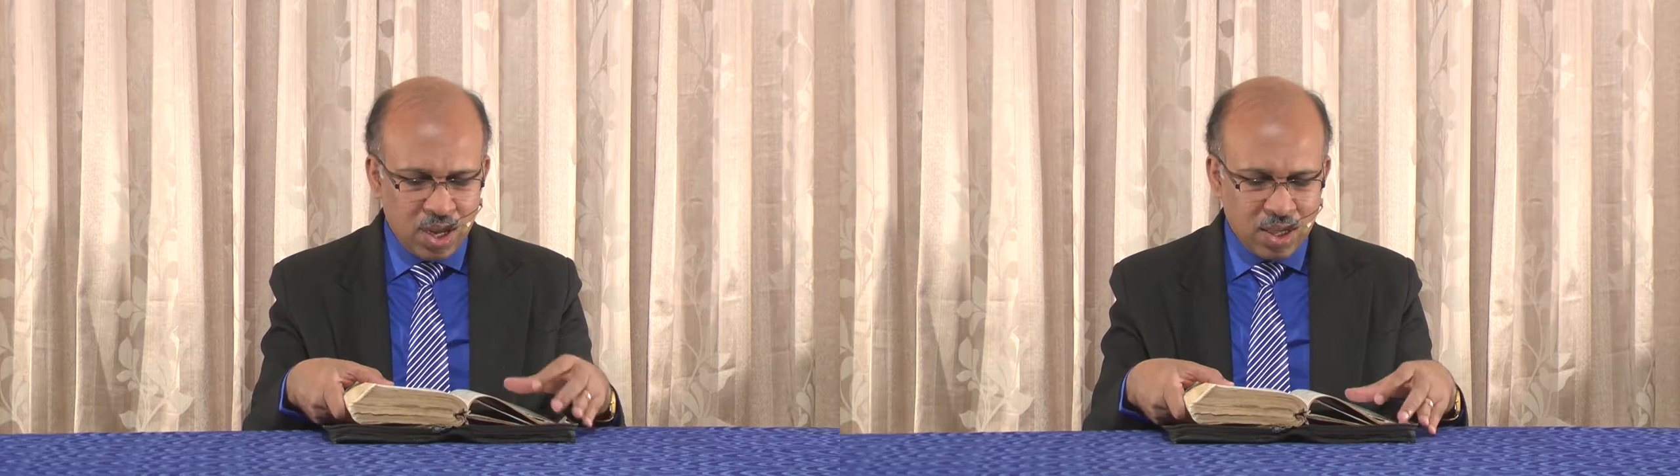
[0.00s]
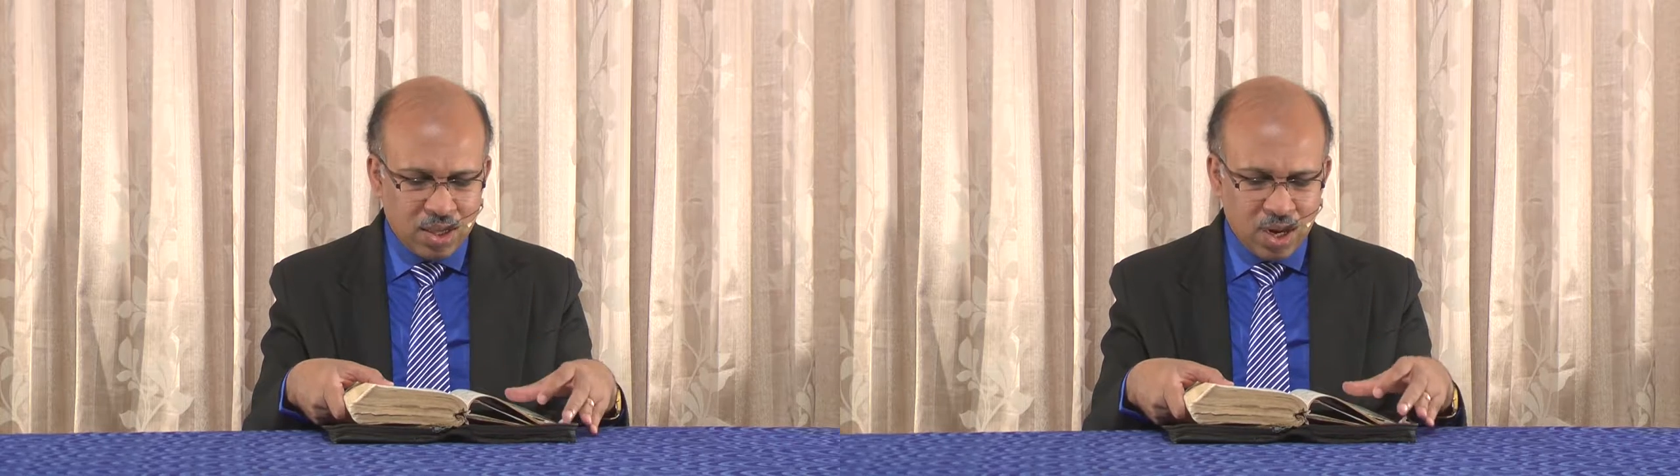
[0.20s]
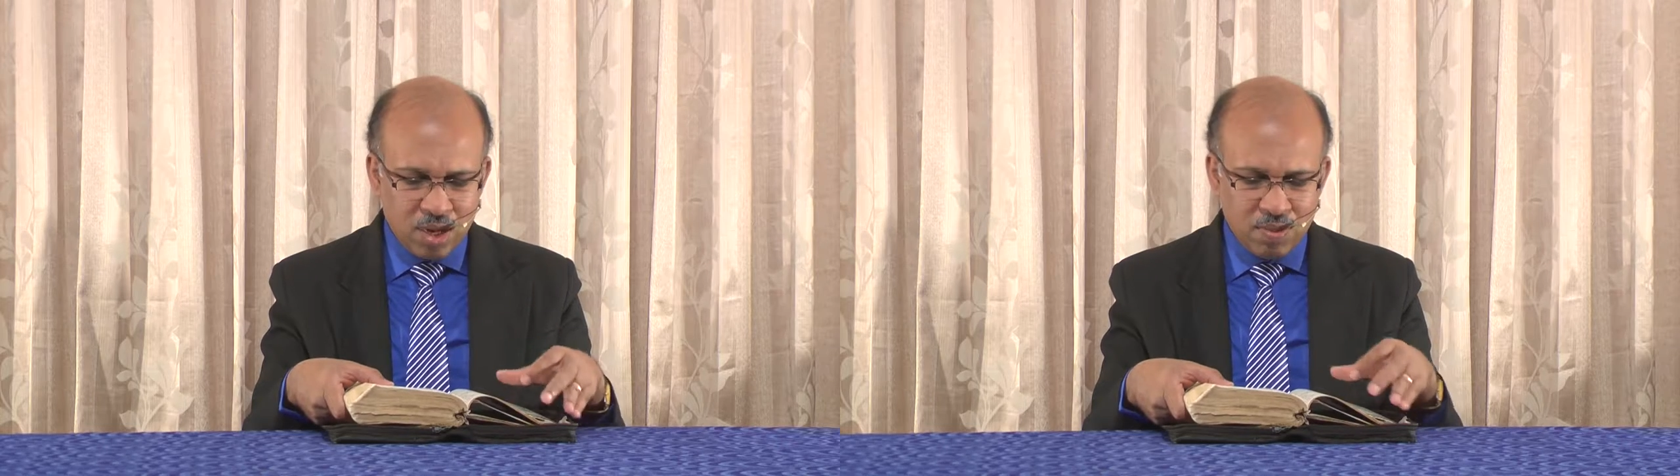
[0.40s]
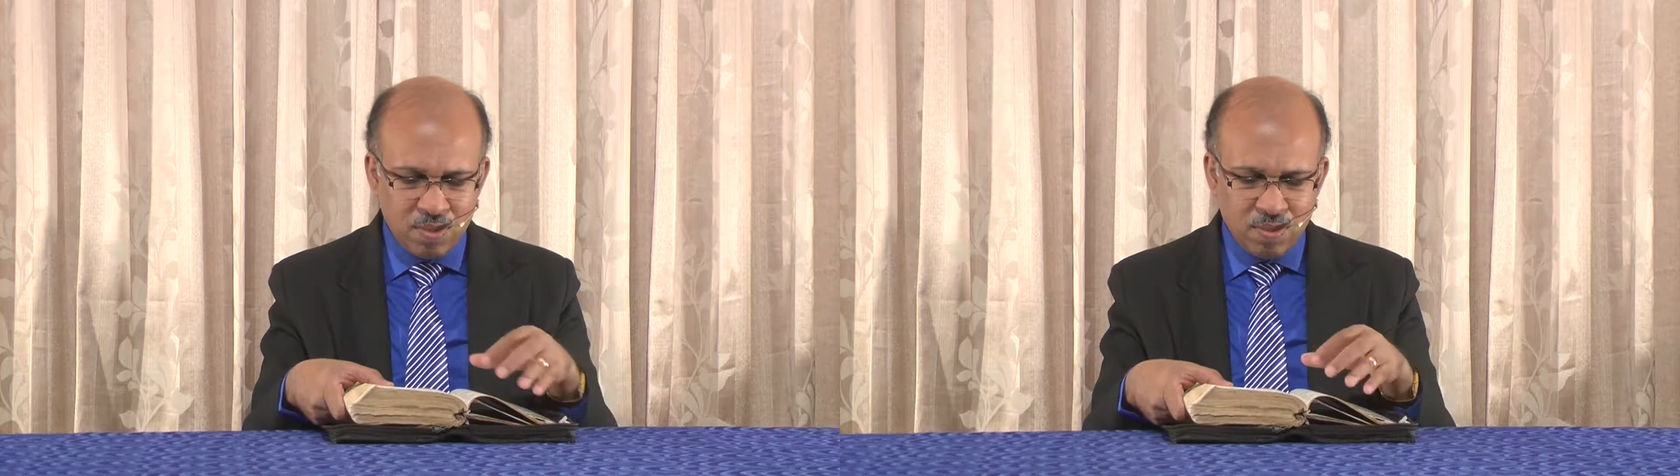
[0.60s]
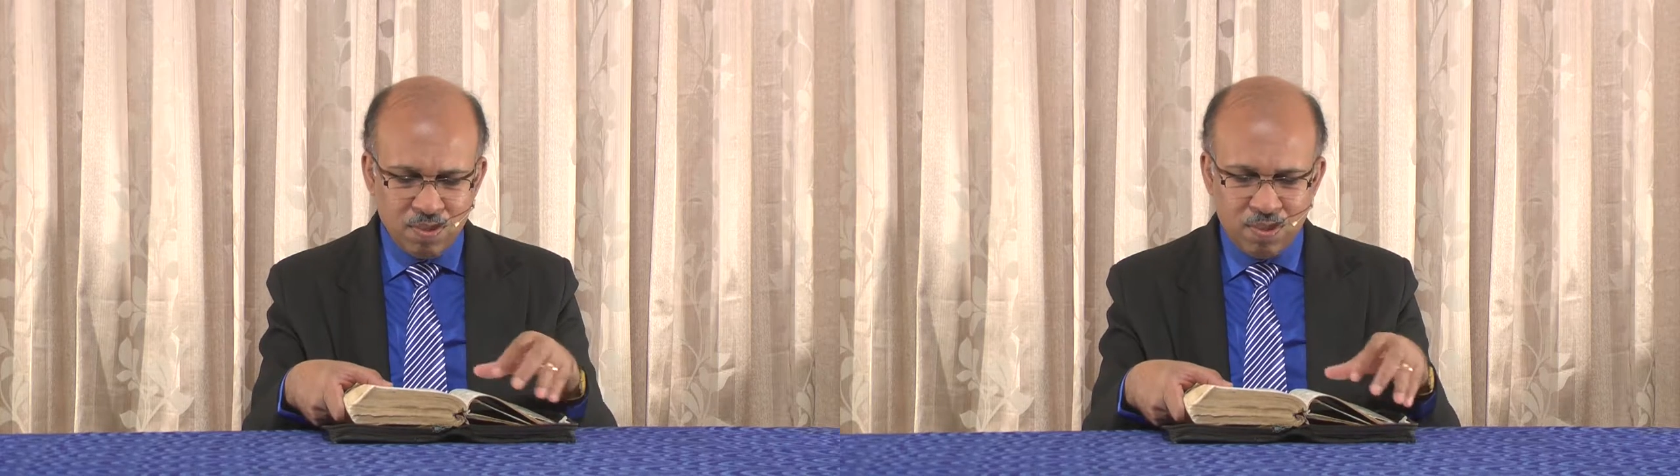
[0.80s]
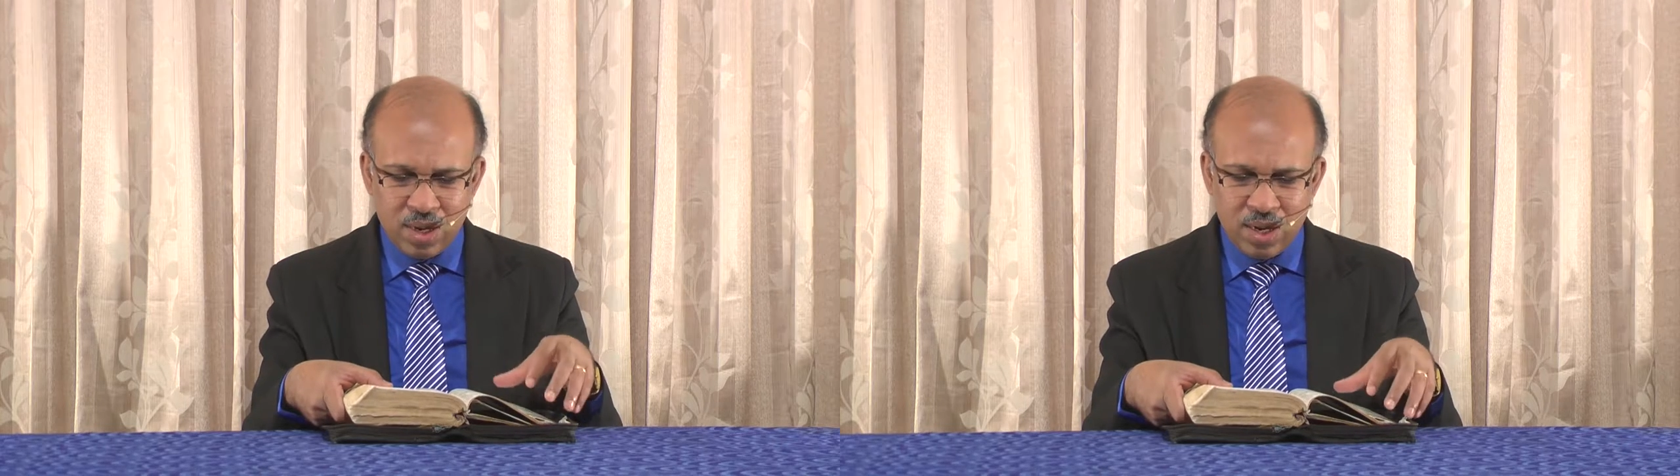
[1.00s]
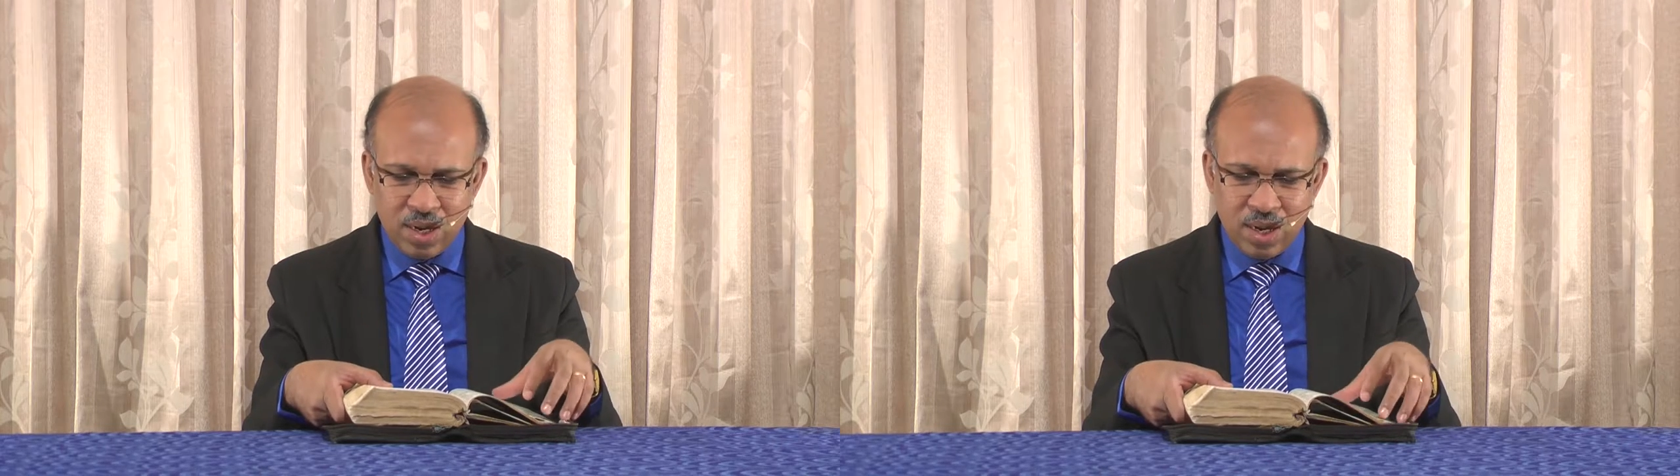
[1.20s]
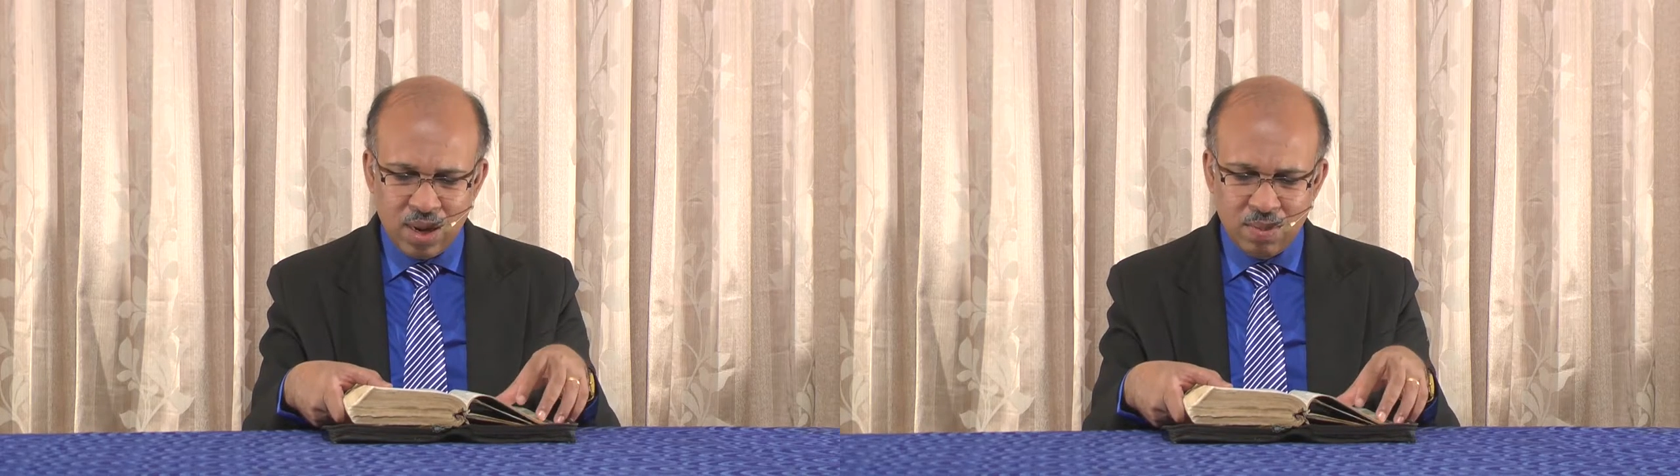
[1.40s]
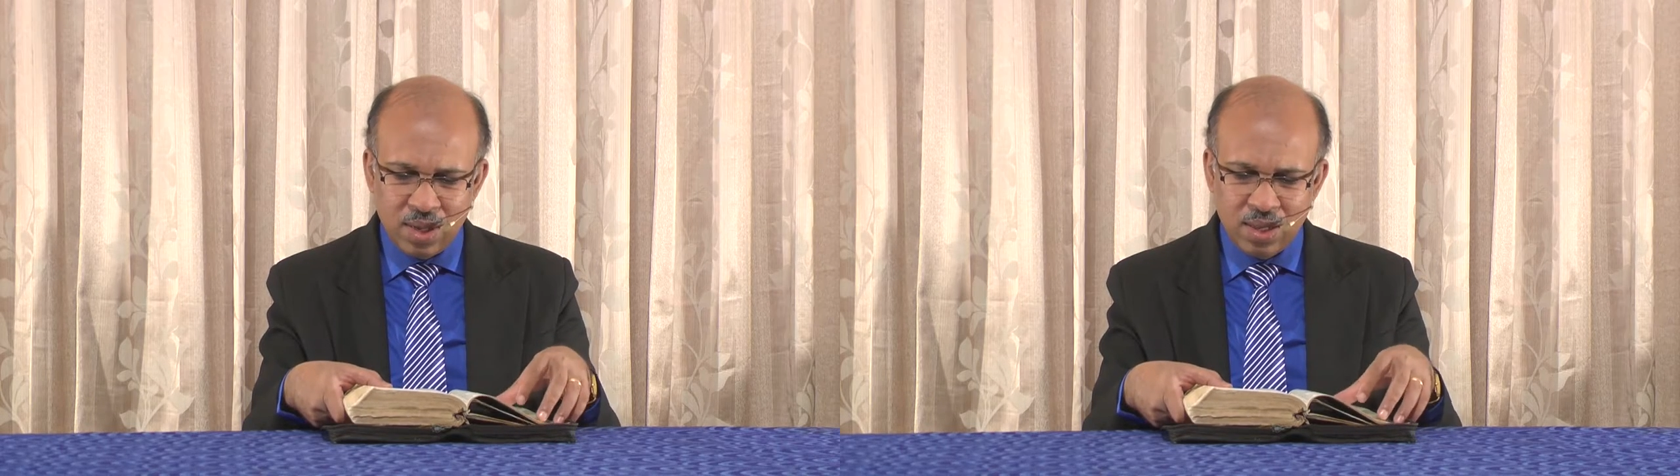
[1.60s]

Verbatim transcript: யாத்திராகமம் பன்னிரெண்டாம்